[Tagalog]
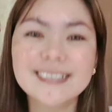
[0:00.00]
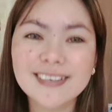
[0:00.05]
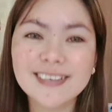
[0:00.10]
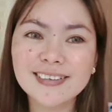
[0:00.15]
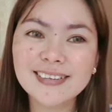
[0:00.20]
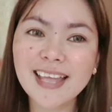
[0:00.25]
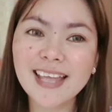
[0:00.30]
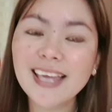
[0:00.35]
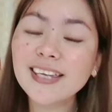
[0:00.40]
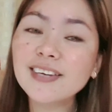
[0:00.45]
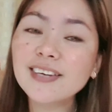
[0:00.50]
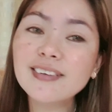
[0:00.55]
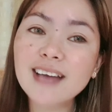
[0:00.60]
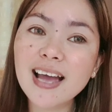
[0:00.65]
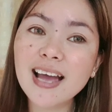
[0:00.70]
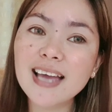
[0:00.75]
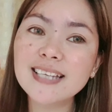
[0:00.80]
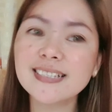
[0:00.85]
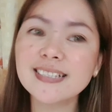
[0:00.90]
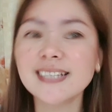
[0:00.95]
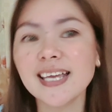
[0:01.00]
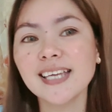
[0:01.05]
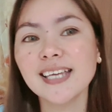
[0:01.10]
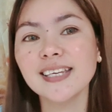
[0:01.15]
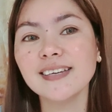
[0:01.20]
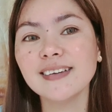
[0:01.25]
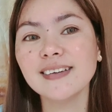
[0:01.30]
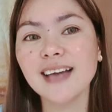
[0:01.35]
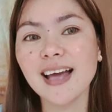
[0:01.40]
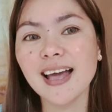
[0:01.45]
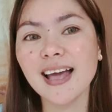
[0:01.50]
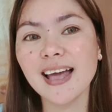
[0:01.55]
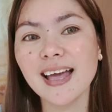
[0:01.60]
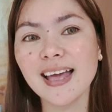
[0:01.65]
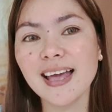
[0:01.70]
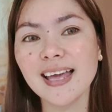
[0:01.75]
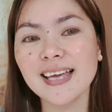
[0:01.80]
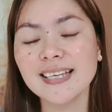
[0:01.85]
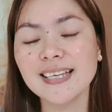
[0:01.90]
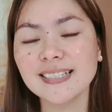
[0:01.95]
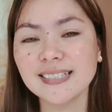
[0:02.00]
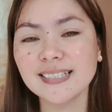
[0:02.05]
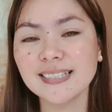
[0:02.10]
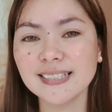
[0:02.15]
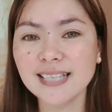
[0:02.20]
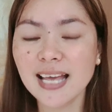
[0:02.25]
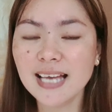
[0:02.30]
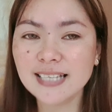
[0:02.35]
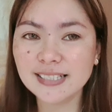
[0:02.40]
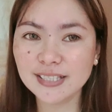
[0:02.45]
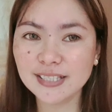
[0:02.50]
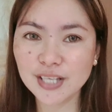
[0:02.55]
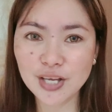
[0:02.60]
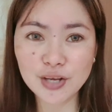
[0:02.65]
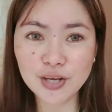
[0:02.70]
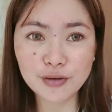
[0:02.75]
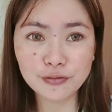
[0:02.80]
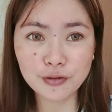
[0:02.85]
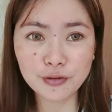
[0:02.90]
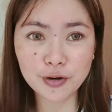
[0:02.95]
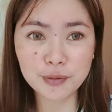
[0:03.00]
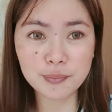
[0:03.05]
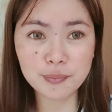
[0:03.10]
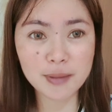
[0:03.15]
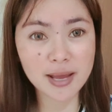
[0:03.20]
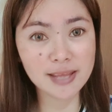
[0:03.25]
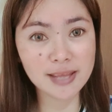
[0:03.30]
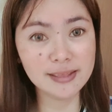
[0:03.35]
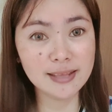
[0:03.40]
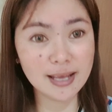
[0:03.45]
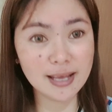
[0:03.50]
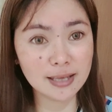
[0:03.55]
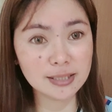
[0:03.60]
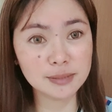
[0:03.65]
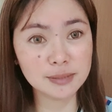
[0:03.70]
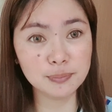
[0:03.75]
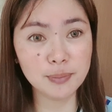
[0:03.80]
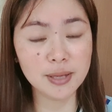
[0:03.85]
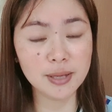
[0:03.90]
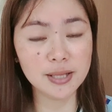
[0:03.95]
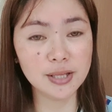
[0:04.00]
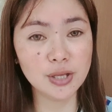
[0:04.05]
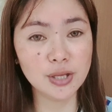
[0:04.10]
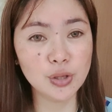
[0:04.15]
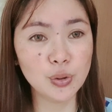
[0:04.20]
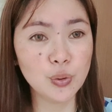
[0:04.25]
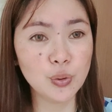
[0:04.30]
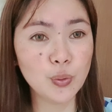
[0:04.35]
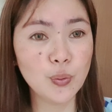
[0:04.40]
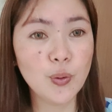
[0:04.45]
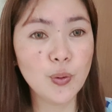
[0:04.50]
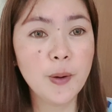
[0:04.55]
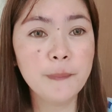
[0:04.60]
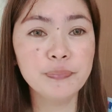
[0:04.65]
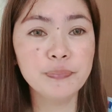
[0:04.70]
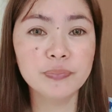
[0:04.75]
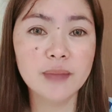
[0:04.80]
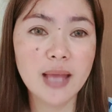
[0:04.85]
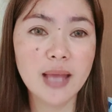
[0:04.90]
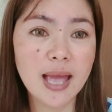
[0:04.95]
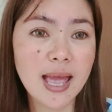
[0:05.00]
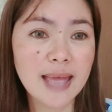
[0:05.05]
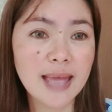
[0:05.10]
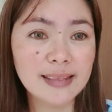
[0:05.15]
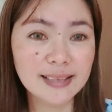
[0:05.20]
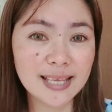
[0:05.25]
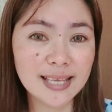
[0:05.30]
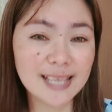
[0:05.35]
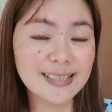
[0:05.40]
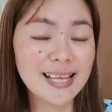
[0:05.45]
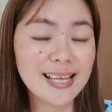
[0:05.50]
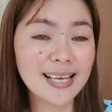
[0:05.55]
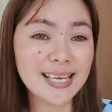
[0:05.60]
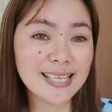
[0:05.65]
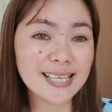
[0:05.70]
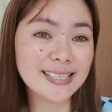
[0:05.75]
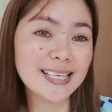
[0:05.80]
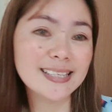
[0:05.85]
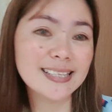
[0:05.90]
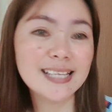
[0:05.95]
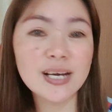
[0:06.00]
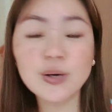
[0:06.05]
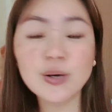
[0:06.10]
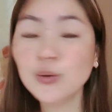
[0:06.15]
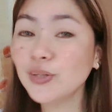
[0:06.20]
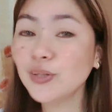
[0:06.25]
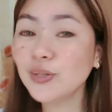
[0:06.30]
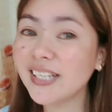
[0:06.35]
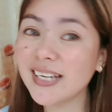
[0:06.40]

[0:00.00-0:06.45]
So, thank you guys! Thank you guys! See you for my next video and kita-kita taon